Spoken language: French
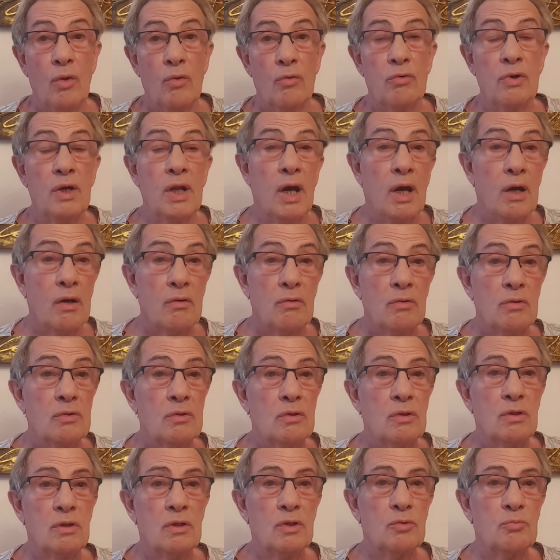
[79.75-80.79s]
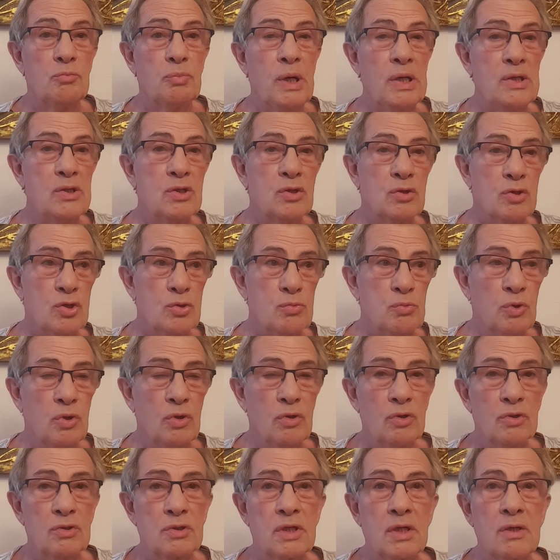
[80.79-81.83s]
Voilà, euh, pas de
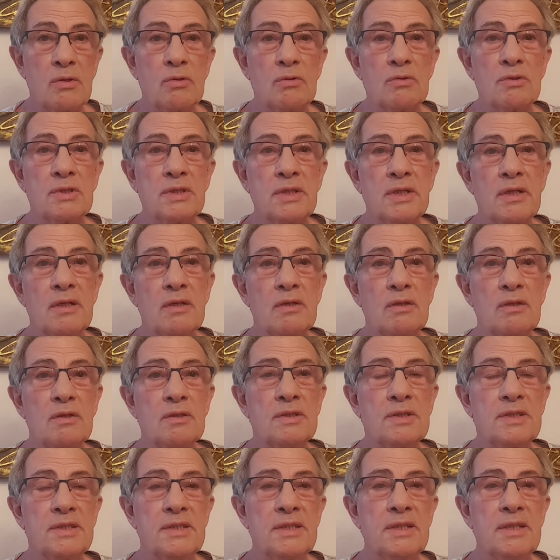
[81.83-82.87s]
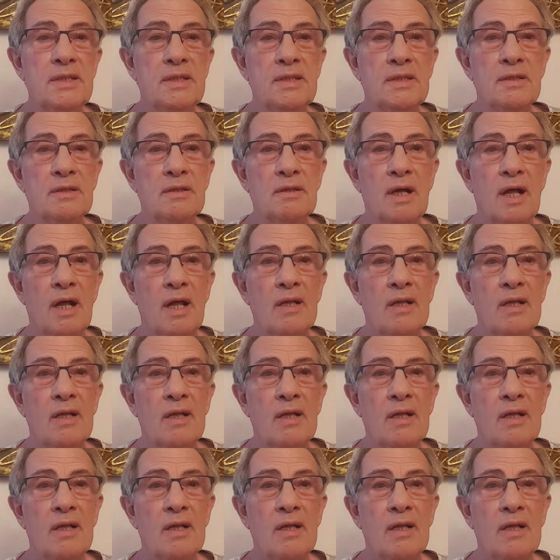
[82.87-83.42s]
changement en ce qui concerne le site euh,